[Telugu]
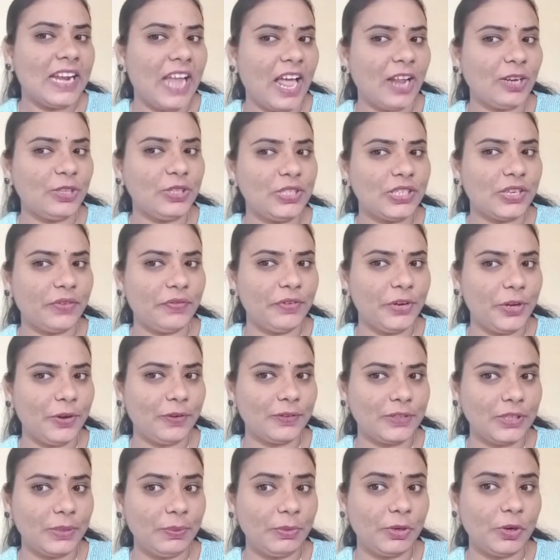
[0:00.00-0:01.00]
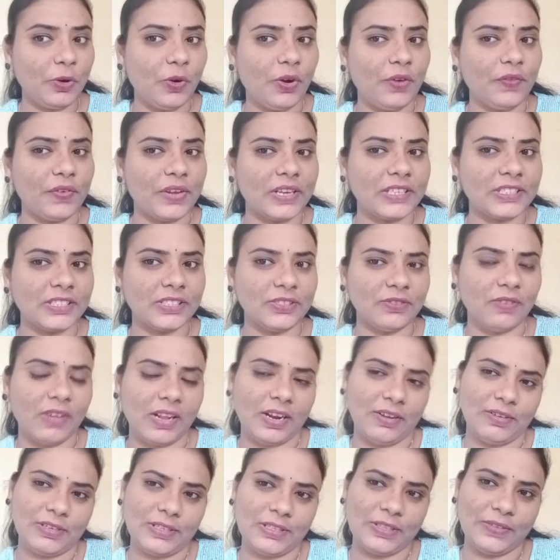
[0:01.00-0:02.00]
నా నుంచి ఆ వీడియో వచ్చి మీకు నోటిఫికేషన్
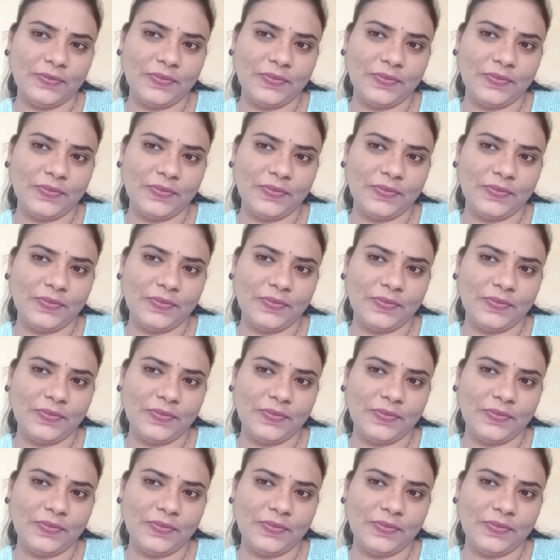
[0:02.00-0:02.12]
ద్వారా వస్తుంది